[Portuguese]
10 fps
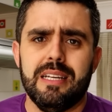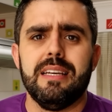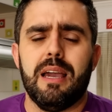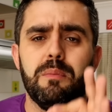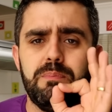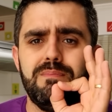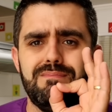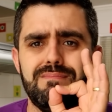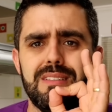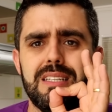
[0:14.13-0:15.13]
Chega é um...
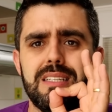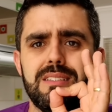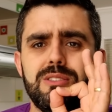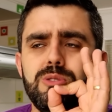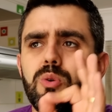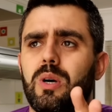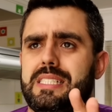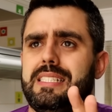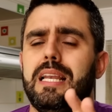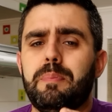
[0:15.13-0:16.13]
derrubar o beijo, né?
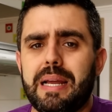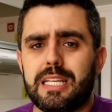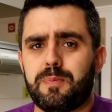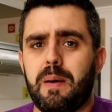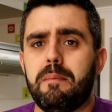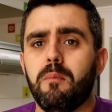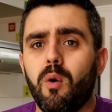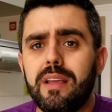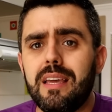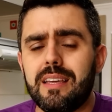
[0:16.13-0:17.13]
Nossa, ele parece
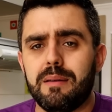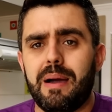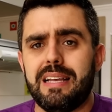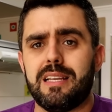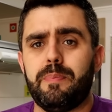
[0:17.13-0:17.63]
pamonha, que mais?